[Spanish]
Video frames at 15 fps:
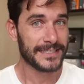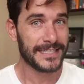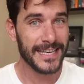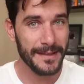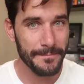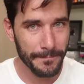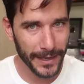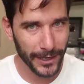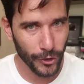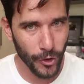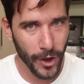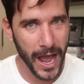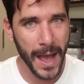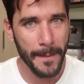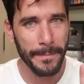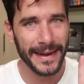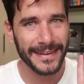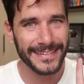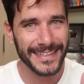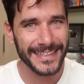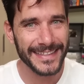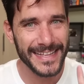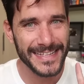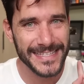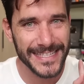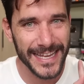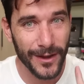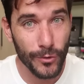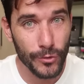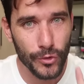Sin embargo, a partir del
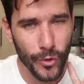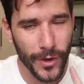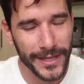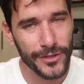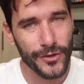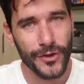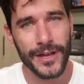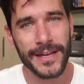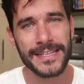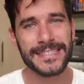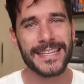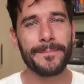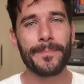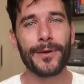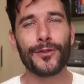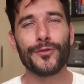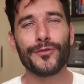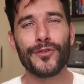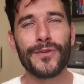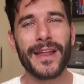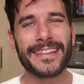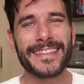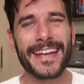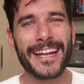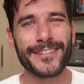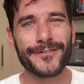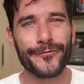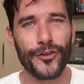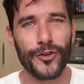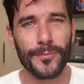segundo año se produce una
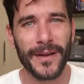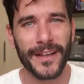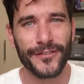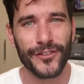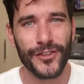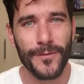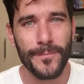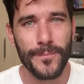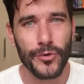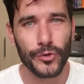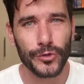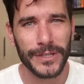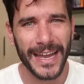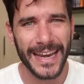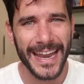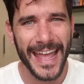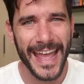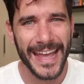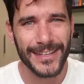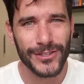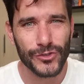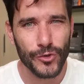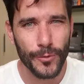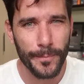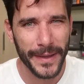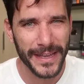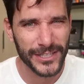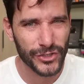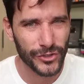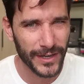transformación brutal en su
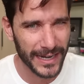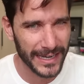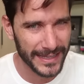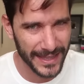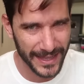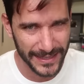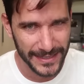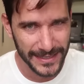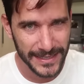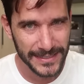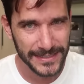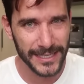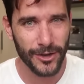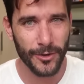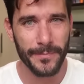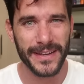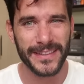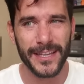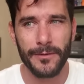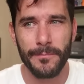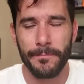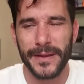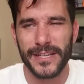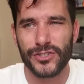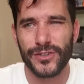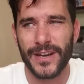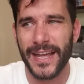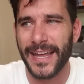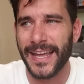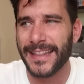personalidad. Se convierte en un
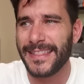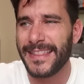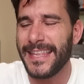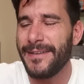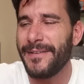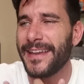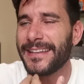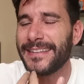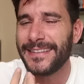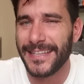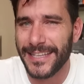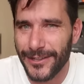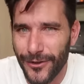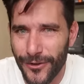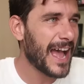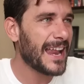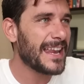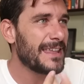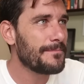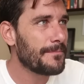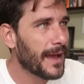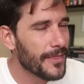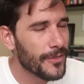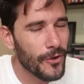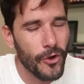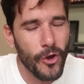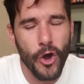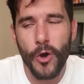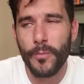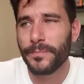personaje divertido,
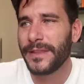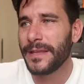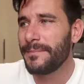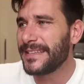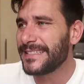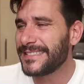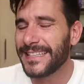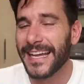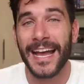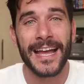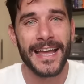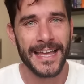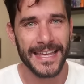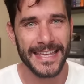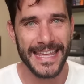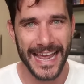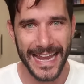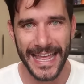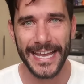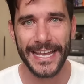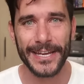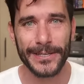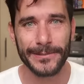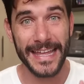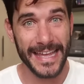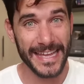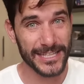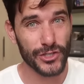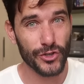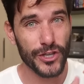animado, optimista y alegre.
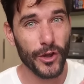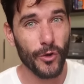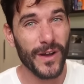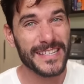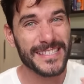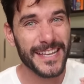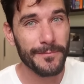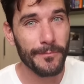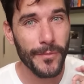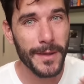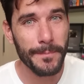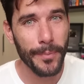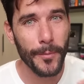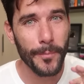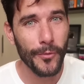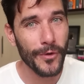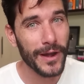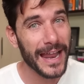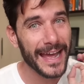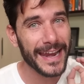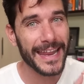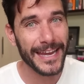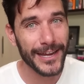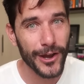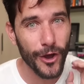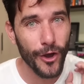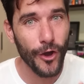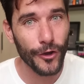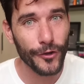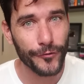De hecho, llegó a ser muy popular en
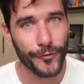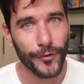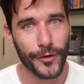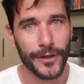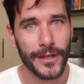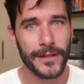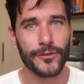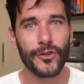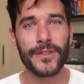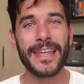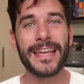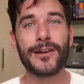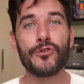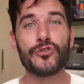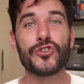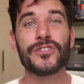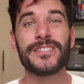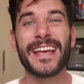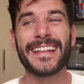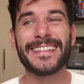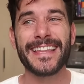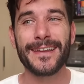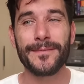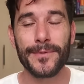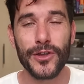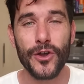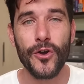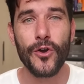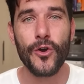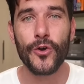Oxford, donde incluso se
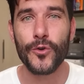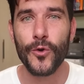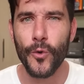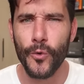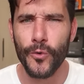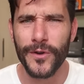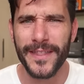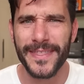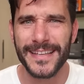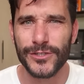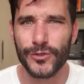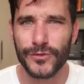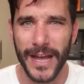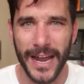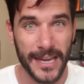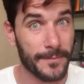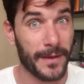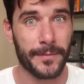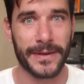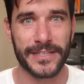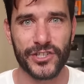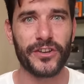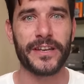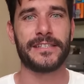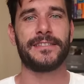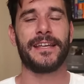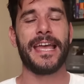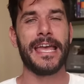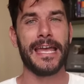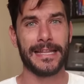atrevió con una de sus
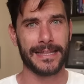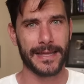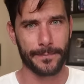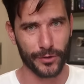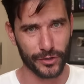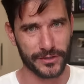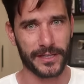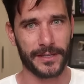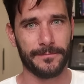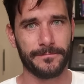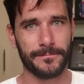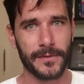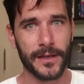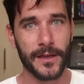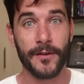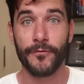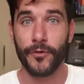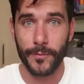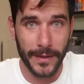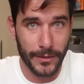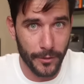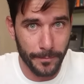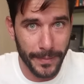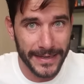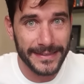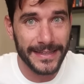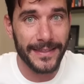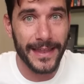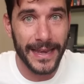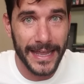animadversiones, el deporte formando
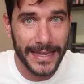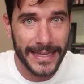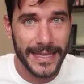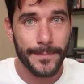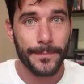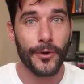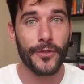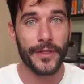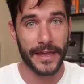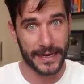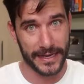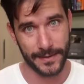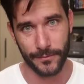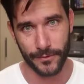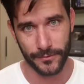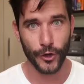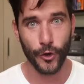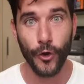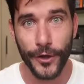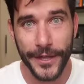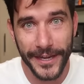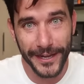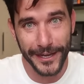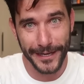parte del equipo de remo. ¿Hawking